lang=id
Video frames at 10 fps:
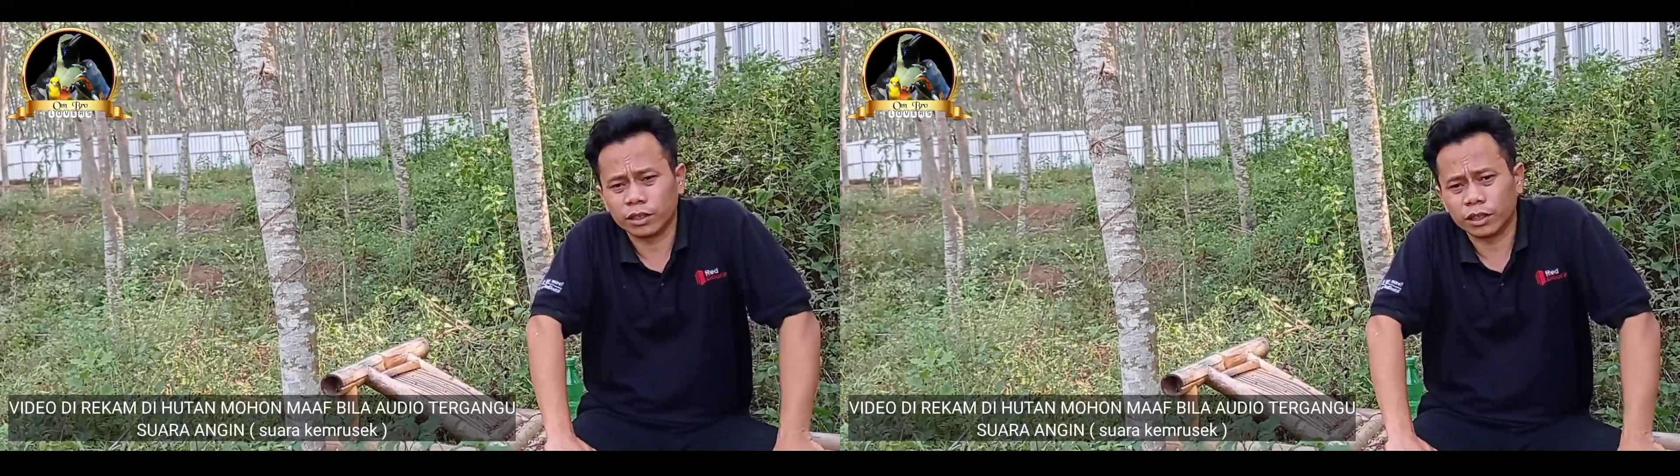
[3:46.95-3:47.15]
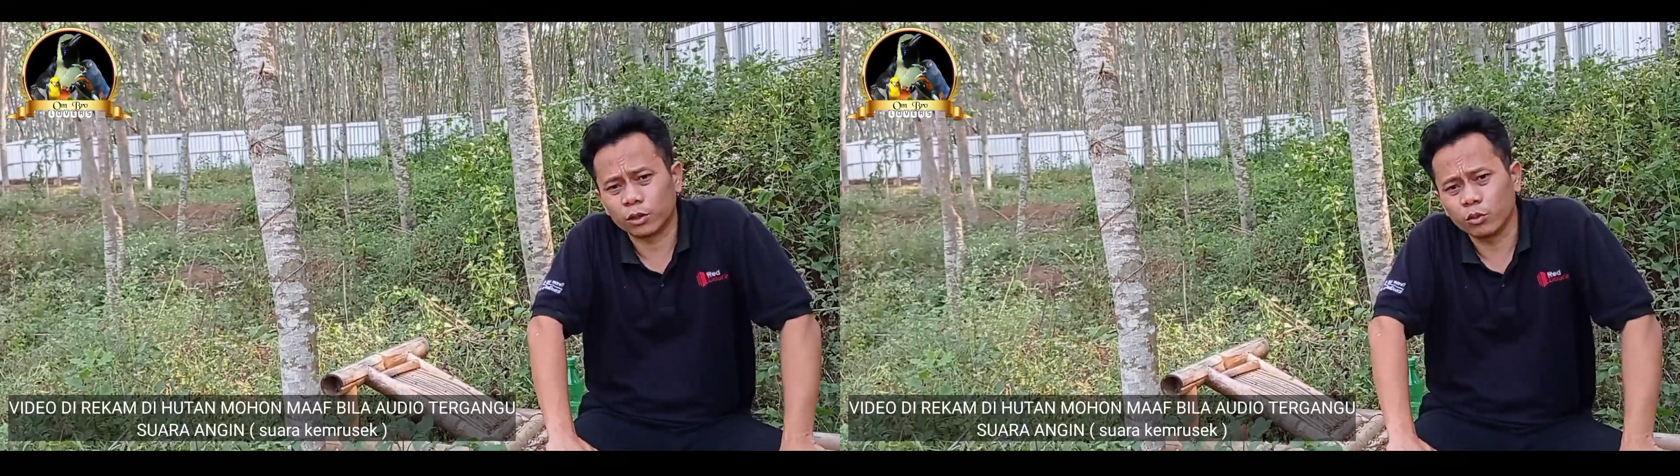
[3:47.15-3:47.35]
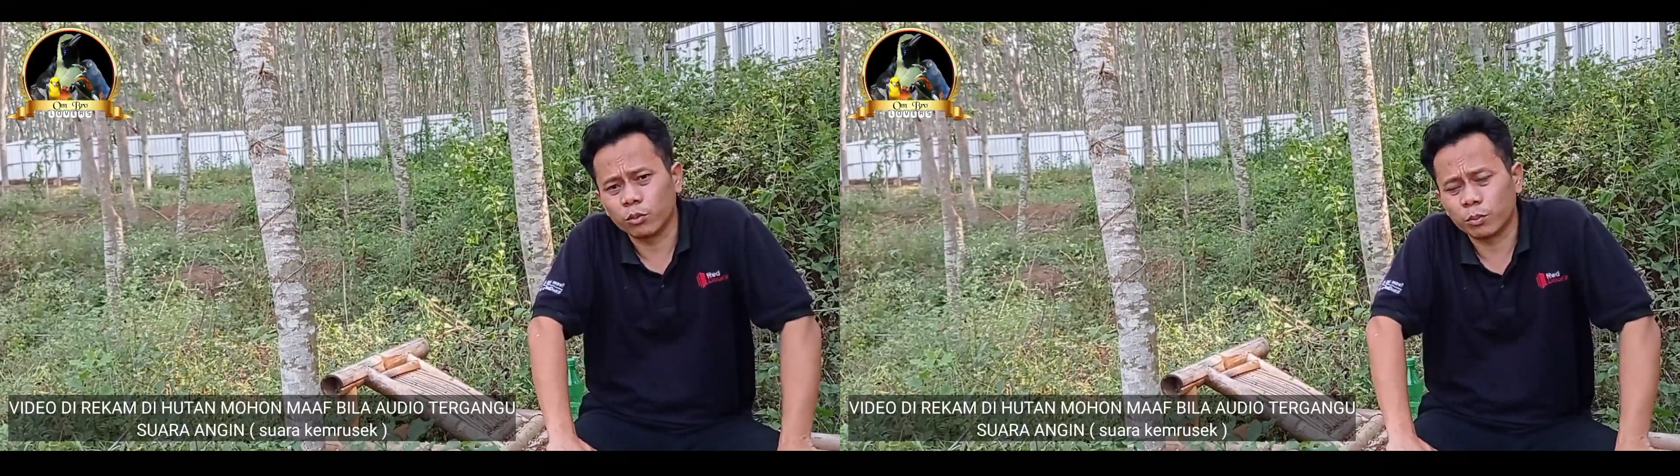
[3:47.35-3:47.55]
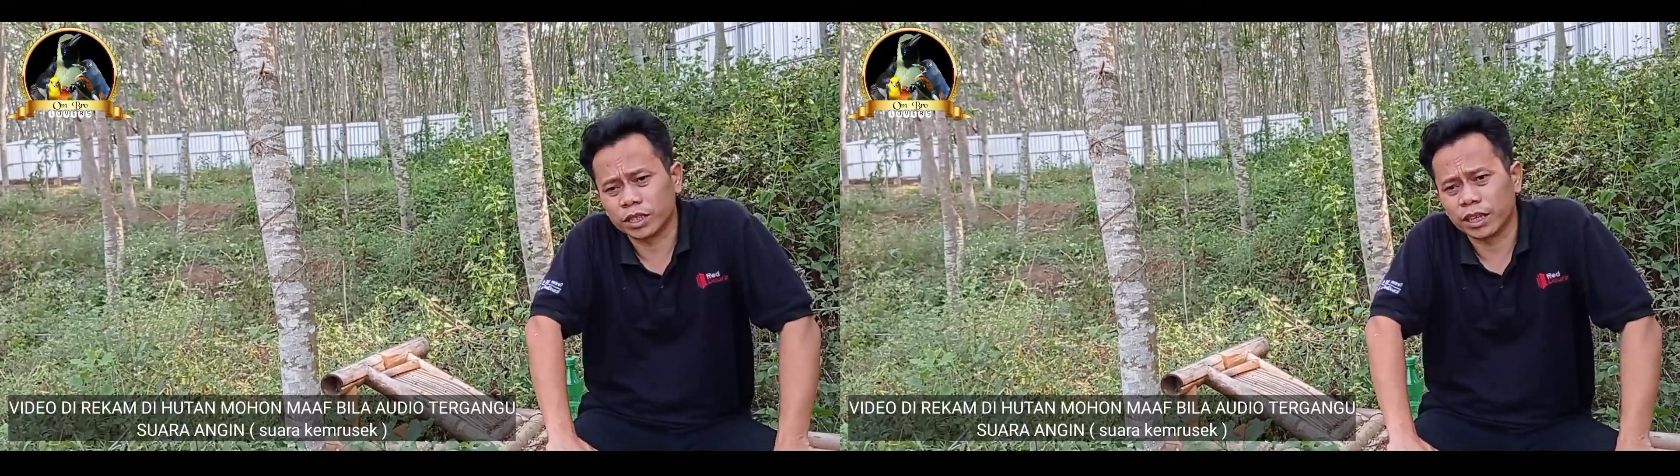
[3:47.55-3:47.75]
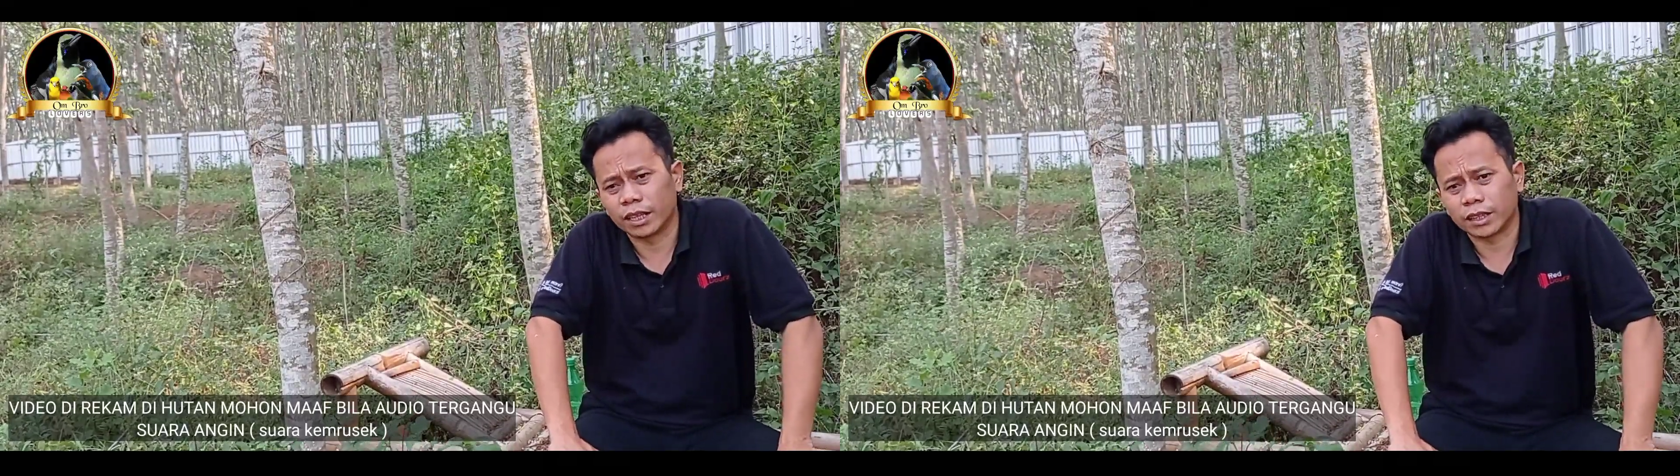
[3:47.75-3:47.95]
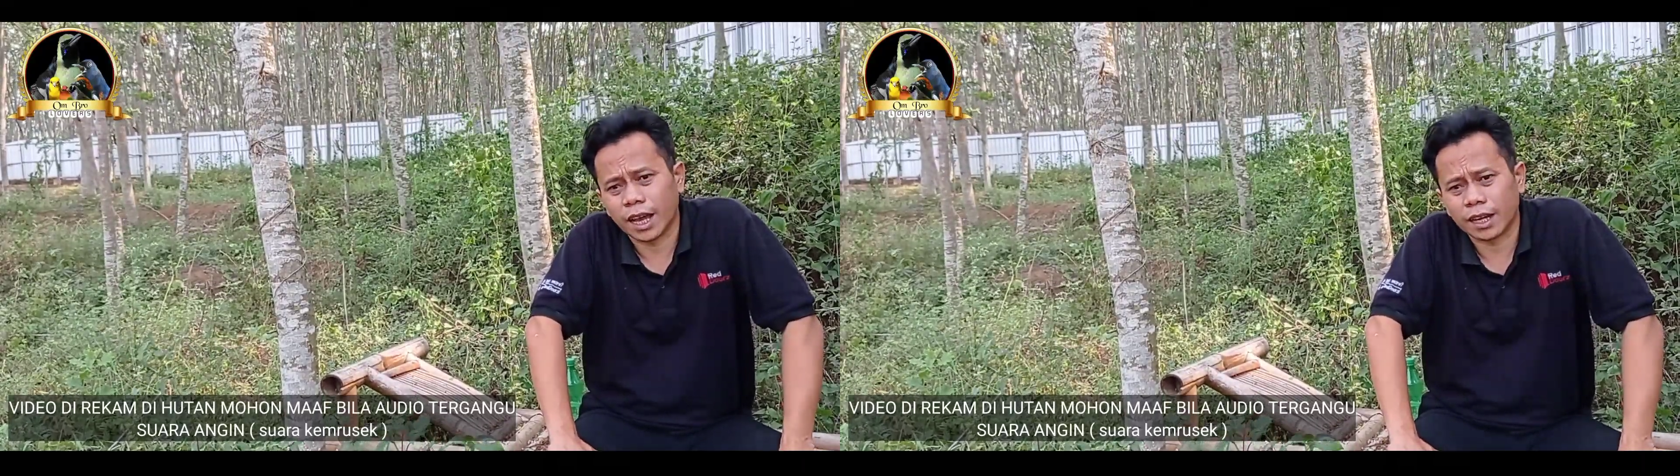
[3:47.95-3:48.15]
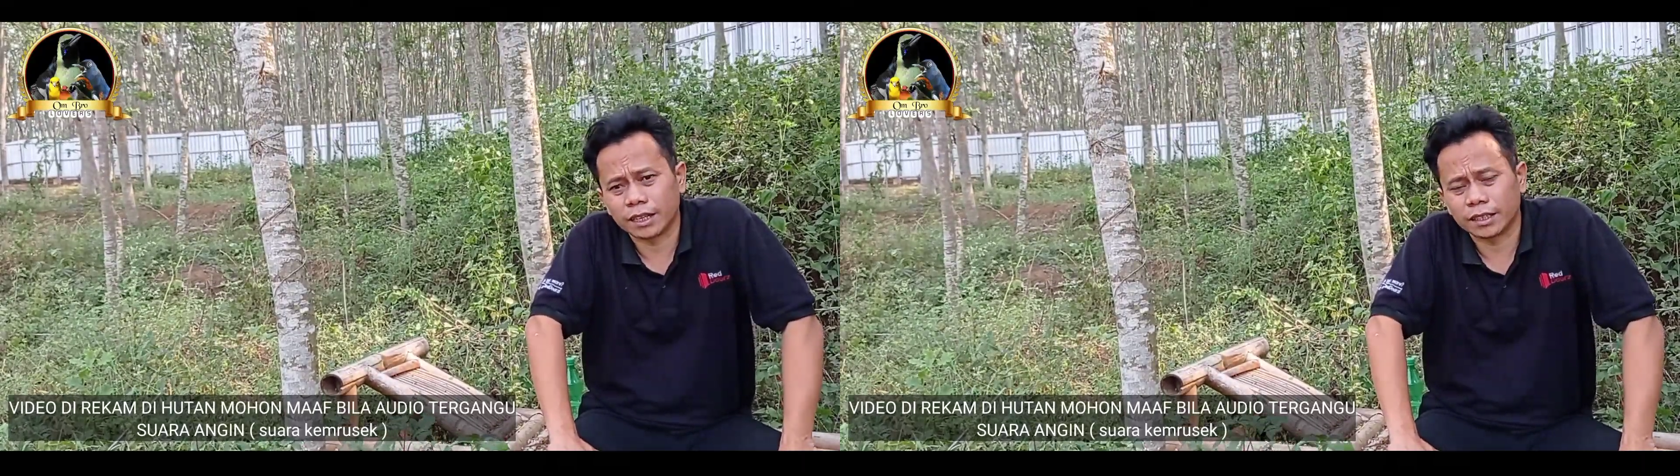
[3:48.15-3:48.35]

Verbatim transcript: itu pejantan